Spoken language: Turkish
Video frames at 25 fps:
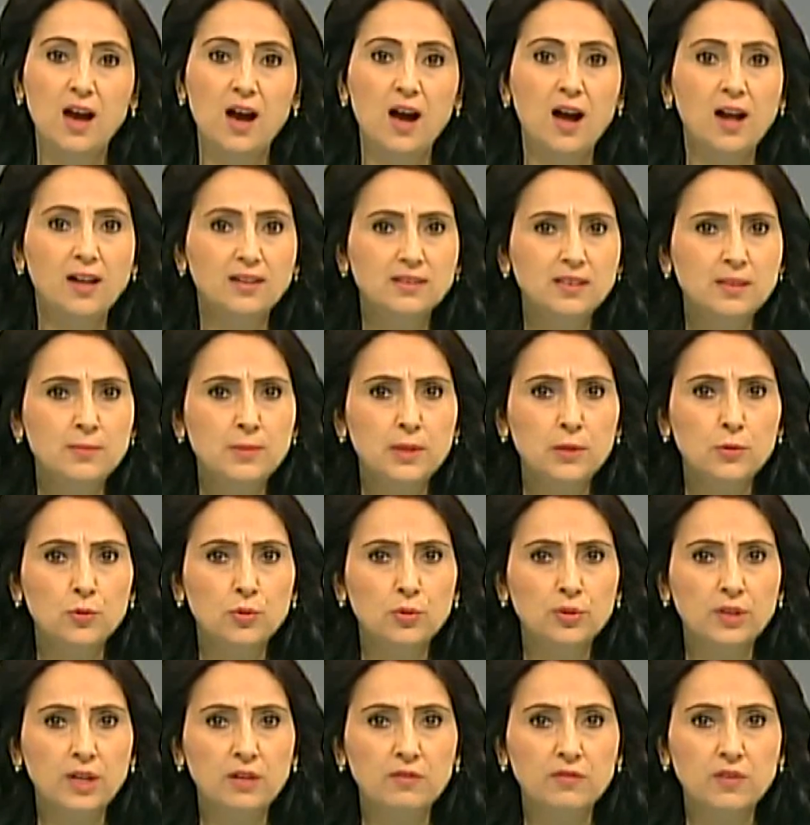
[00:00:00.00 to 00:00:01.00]
6
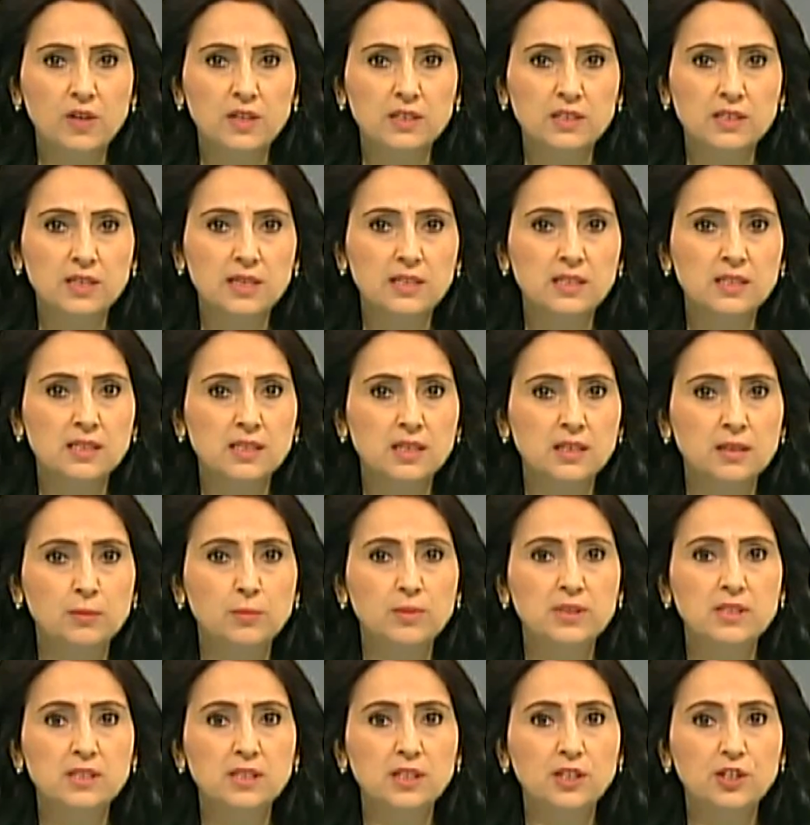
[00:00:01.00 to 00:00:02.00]
milyondan fazla
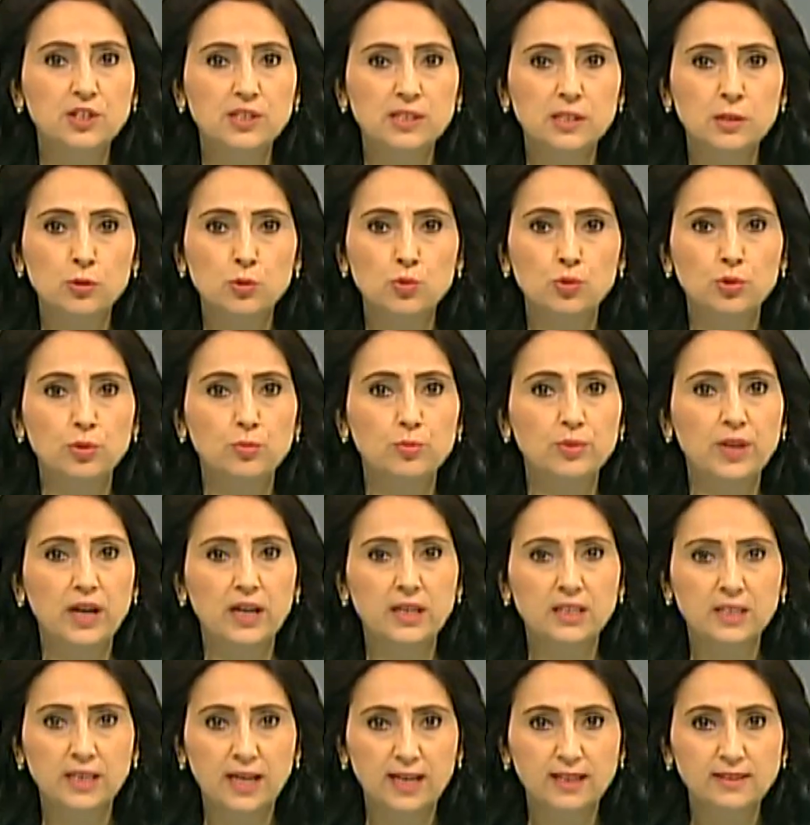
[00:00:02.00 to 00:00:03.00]
insanımız işsiz
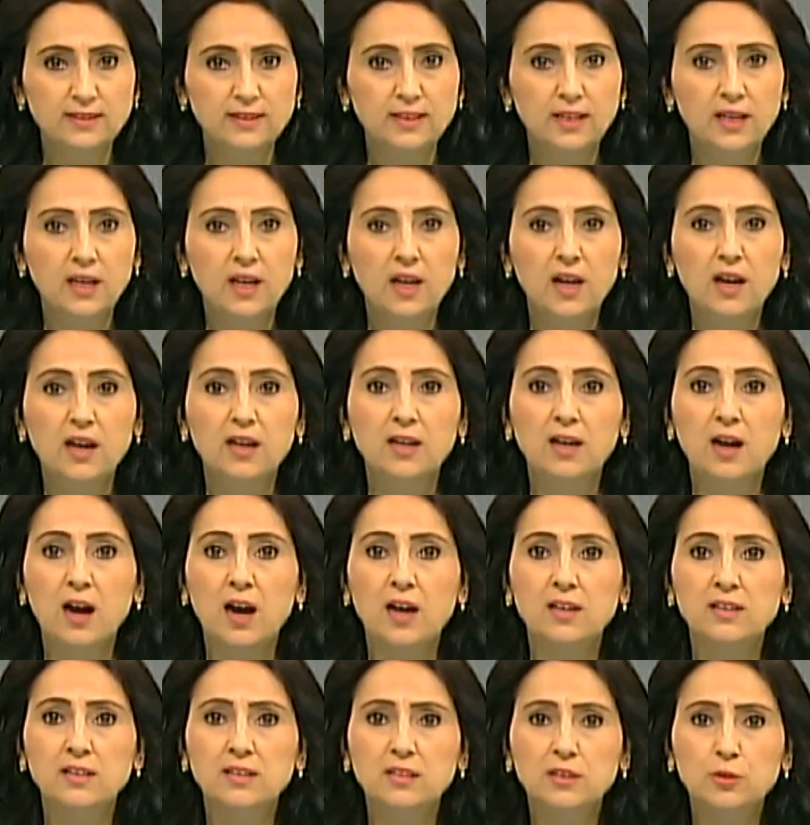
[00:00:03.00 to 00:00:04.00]
durumdayken
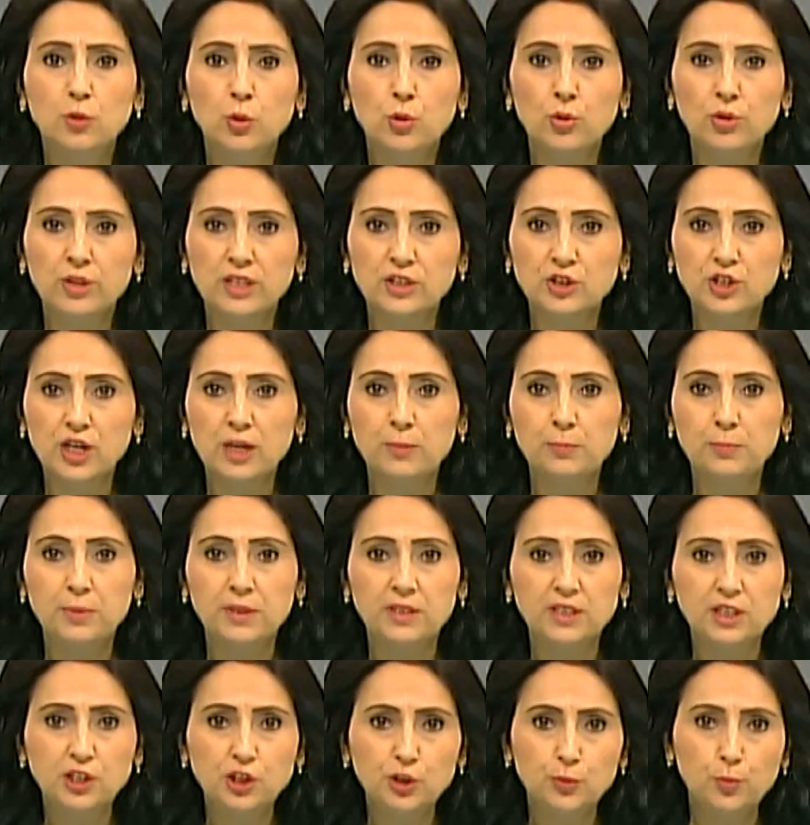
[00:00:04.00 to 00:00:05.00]
karnını doyuracak
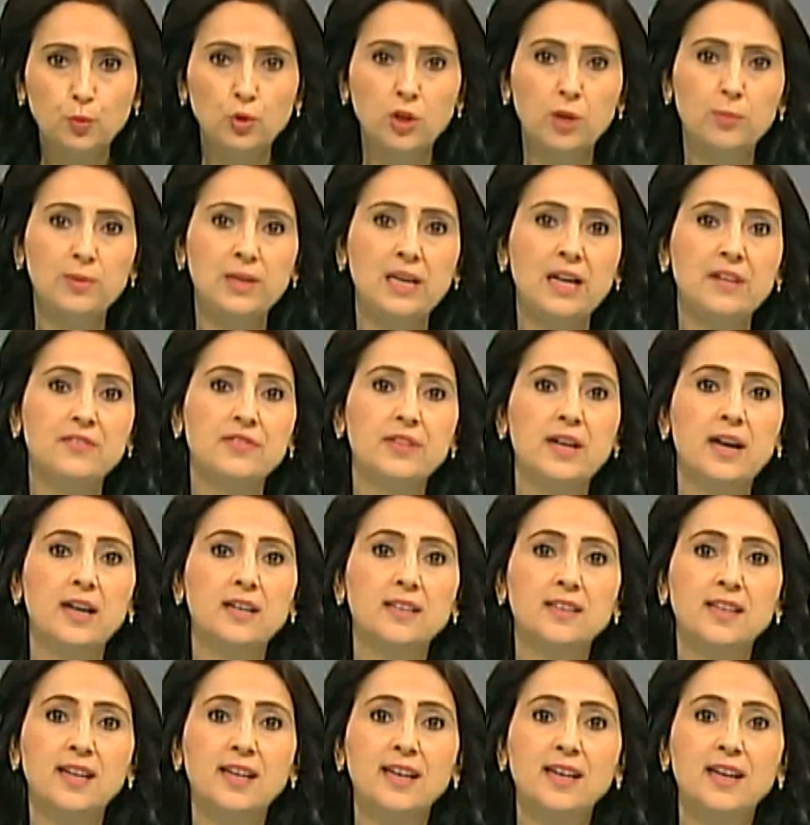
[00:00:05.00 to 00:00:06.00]
bir iş
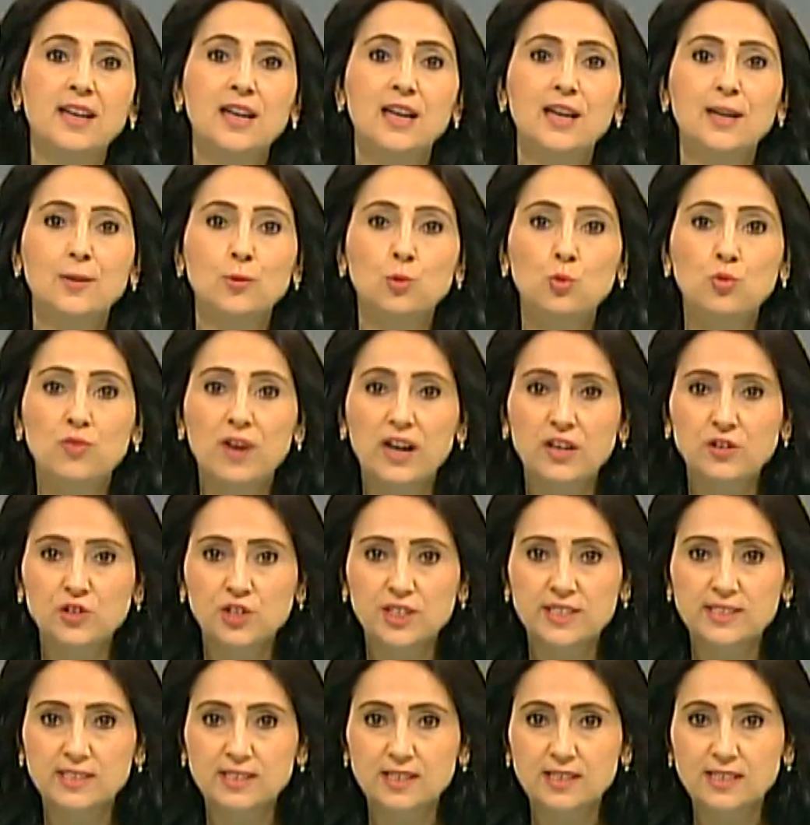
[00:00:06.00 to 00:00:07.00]
bulabilenler de
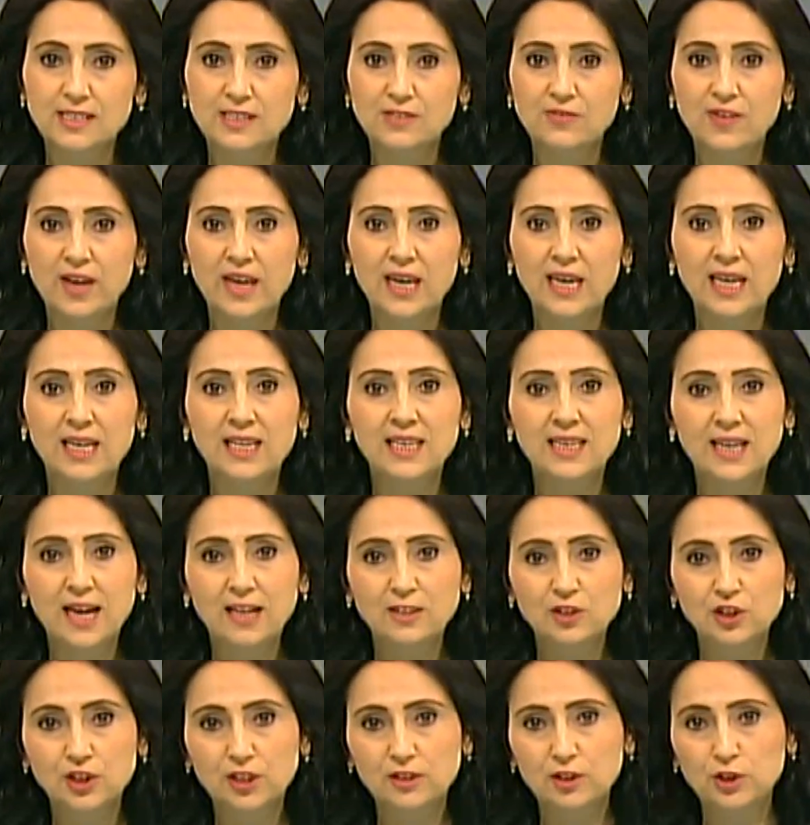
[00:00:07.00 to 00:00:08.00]
güvencesiz ve
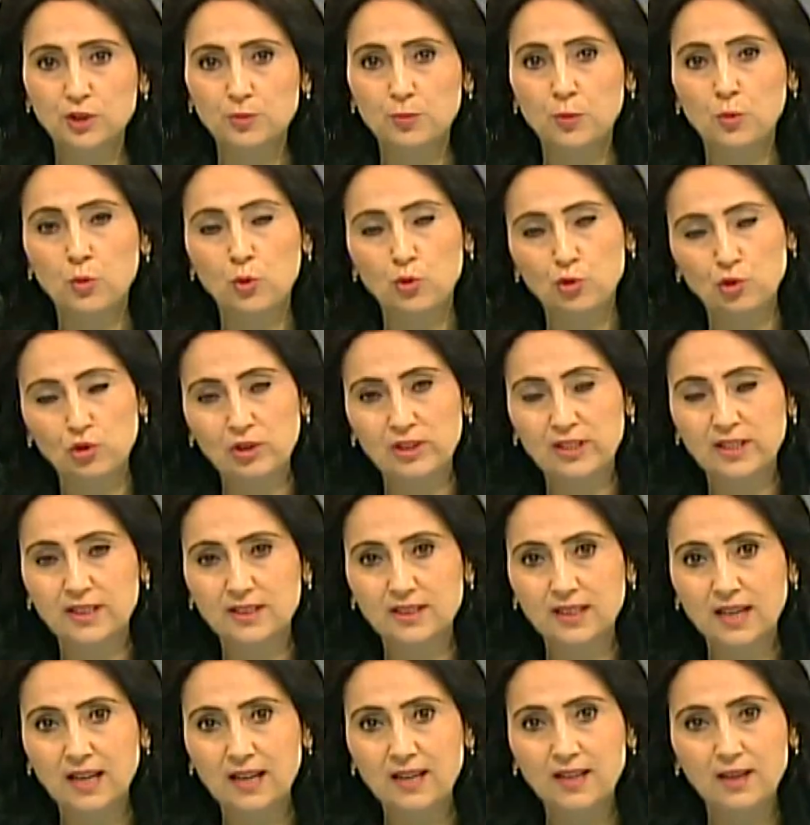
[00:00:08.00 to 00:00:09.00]
ilkel çalışma
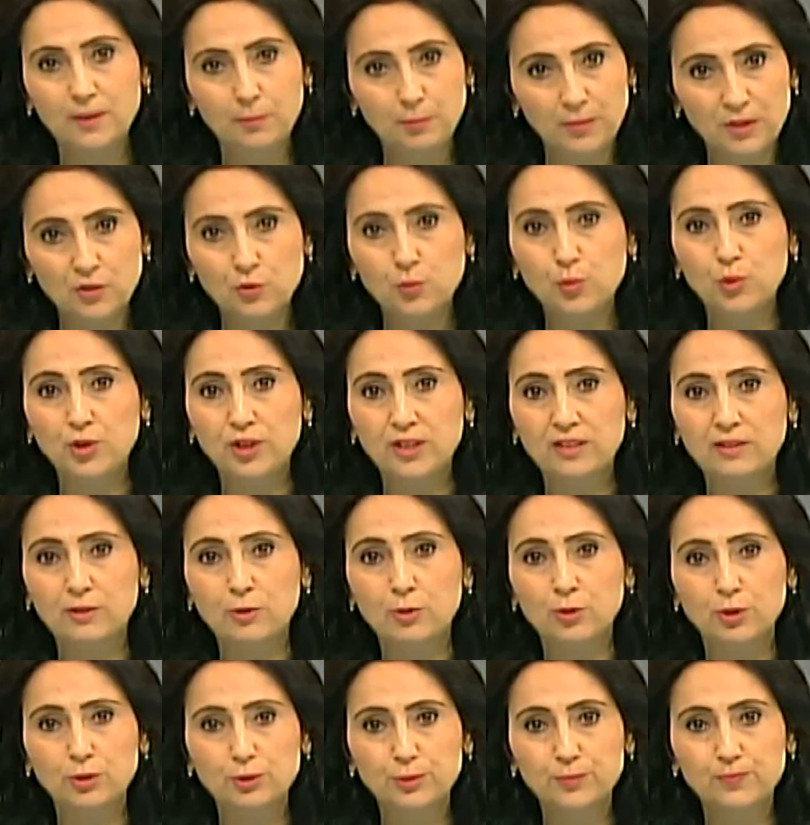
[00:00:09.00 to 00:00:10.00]
koşullarına mecbur
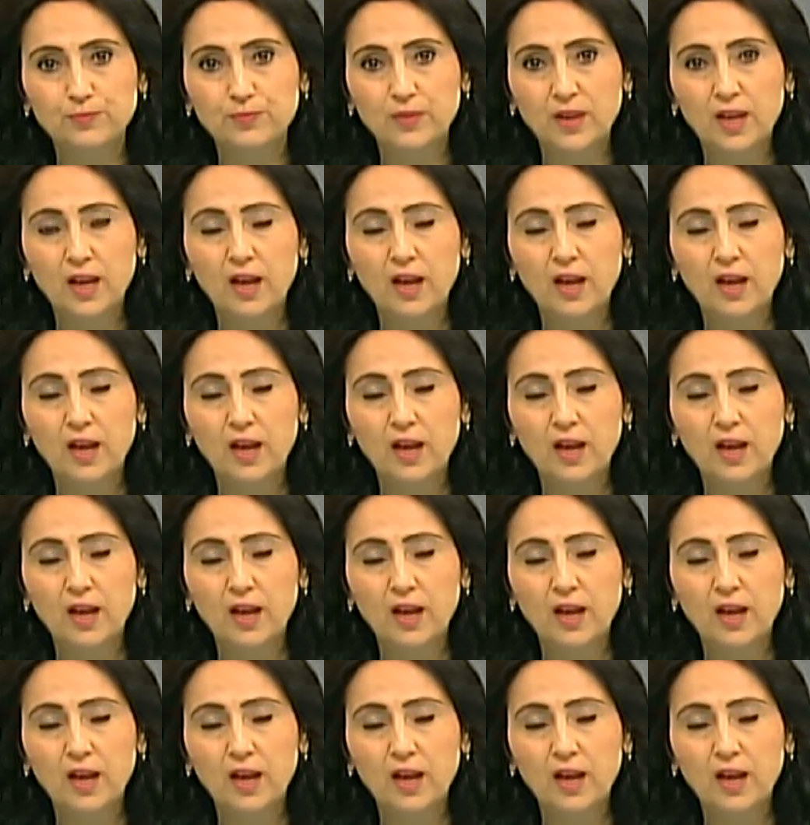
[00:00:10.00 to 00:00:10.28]
ediliyor.